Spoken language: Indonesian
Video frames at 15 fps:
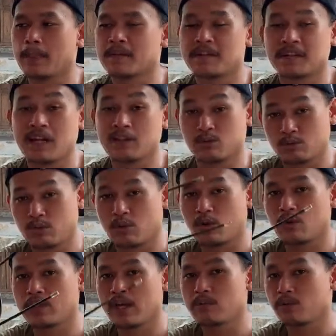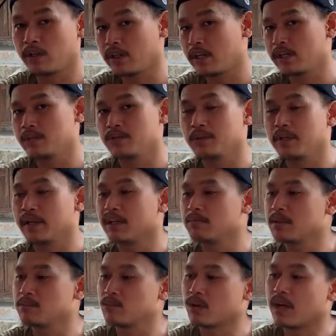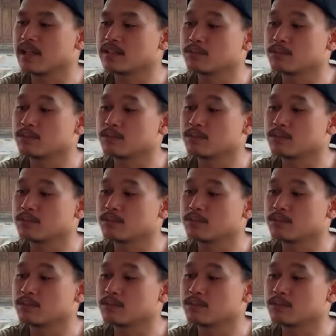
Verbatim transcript: tergantung toko ya mungkin ada juga yang lebih murah